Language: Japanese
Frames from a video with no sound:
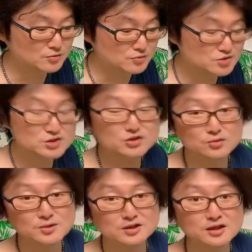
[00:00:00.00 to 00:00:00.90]
うちに
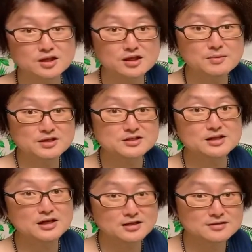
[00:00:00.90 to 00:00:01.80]
泊まっていけばいいんじゃ
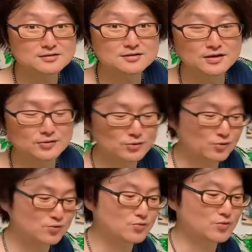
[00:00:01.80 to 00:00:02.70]
ないっていうと
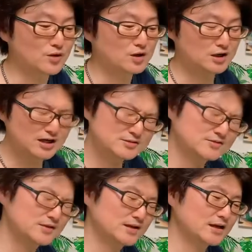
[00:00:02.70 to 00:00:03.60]
ころをが
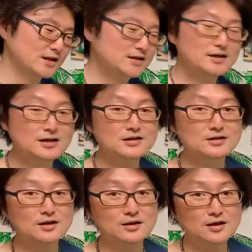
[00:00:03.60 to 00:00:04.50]
作れたらいいかなっ
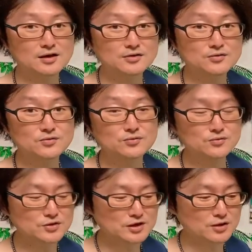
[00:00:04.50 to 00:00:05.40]
ていうふ
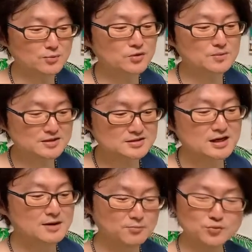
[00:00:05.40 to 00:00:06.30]
うに思ってます。
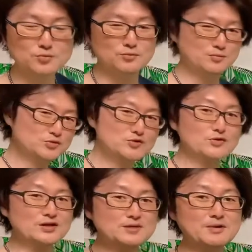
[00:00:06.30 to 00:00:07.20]
ももちろ
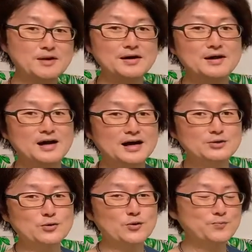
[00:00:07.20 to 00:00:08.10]
ん今あ
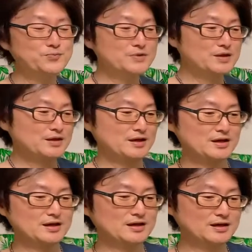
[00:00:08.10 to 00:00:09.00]
の、
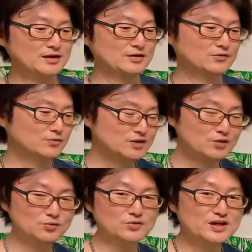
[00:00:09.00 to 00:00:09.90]
えー、そんな
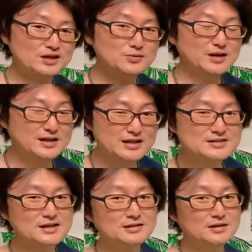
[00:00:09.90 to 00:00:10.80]
ことできるわけない
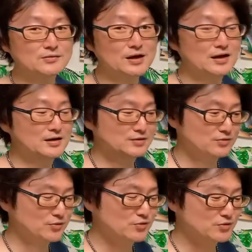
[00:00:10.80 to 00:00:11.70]
じゃんだとか
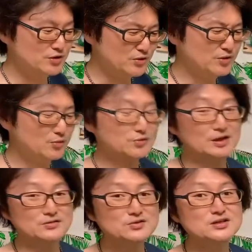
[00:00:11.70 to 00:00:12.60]
そういういろんなことは
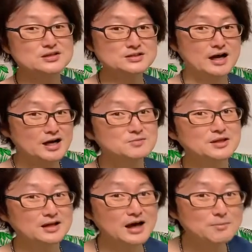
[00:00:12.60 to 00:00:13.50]
抜きにしてあくま
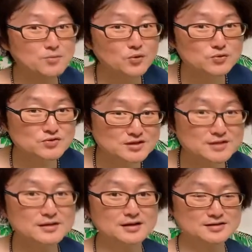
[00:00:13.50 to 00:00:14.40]
で願望としてっ
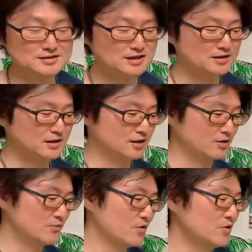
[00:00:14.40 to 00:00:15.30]
て話なんだけれ
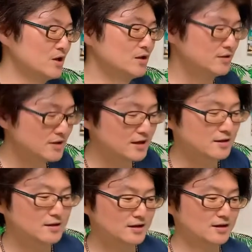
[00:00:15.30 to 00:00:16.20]
どもで、
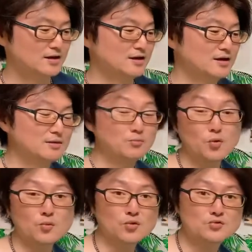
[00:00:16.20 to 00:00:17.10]
えー、
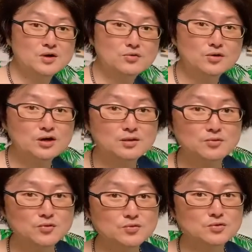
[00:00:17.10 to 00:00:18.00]
もう僕はこれからも
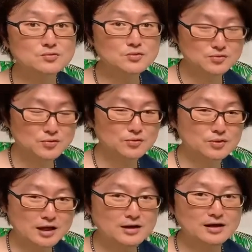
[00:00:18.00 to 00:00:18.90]
どんどんどんどん
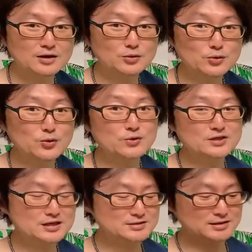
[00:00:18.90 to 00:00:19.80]
ねあの料理
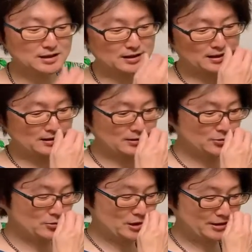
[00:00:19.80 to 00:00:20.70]
大好きだから
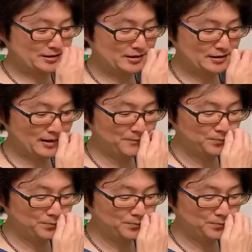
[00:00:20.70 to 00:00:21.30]
料理やっていって